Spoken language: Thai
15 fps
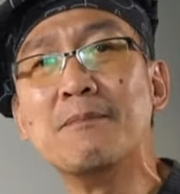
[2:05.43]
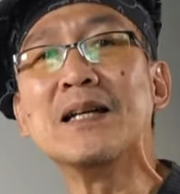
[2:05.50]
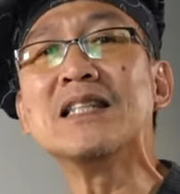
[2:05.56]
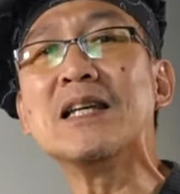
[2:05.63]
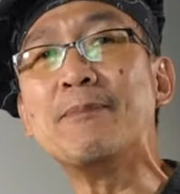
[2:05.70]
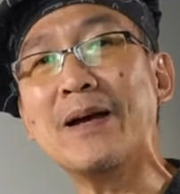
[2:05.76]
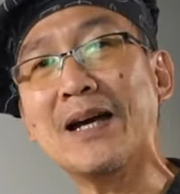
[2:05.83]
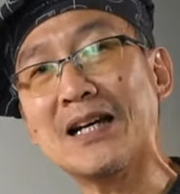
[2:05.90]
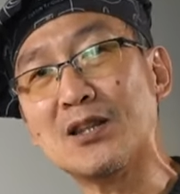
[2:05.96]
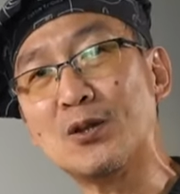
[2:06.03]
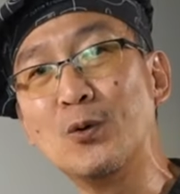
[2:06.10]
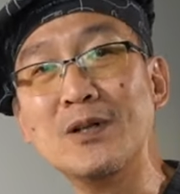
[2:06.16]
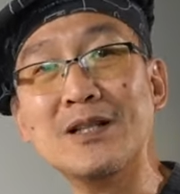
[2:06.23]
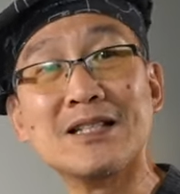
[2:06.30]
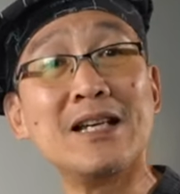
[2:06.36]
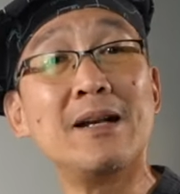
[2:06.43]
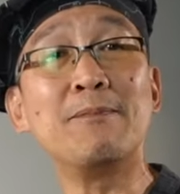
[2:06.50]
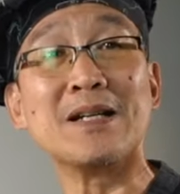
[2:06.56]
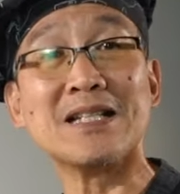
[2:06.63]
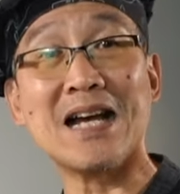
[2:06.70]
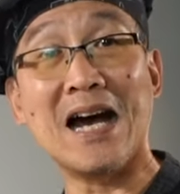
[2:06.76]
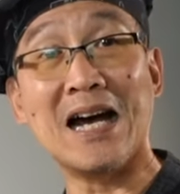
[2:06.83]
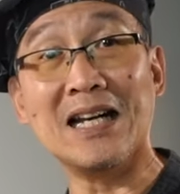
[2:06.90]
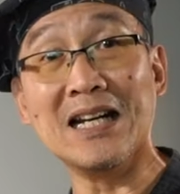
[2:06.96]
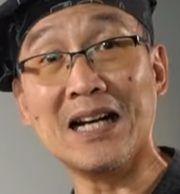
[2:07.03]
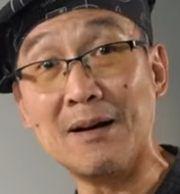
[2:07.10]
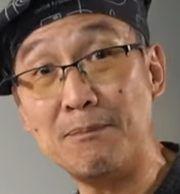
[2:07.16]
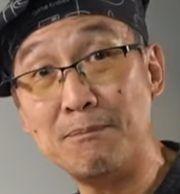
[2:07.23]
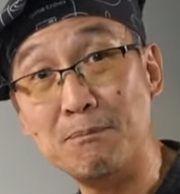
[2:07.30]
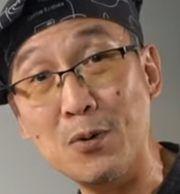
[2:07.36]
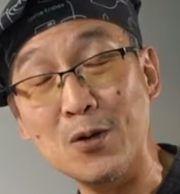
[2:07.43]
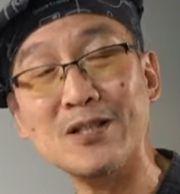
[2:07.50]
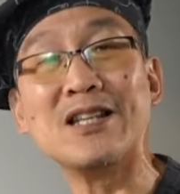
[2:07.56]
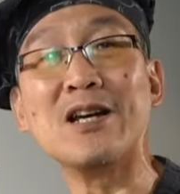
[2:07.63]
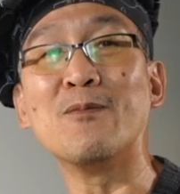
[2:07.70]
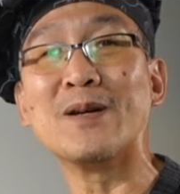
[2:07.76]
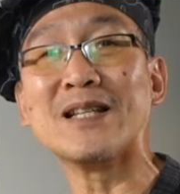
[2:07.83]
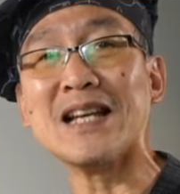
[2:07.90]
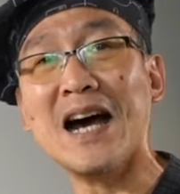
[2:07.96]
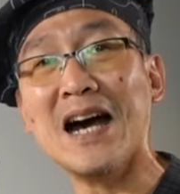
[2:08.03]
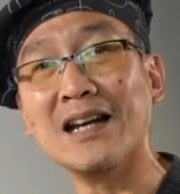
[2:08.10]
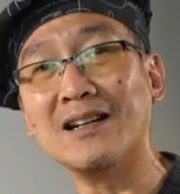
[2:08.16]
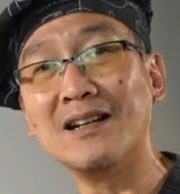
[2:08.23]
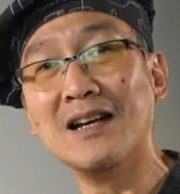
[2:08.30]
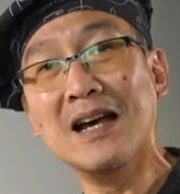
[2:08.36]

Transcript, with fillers: มันจะไปกระตุ้นเส้นประสาทนะครับบนเซลล์ประสาท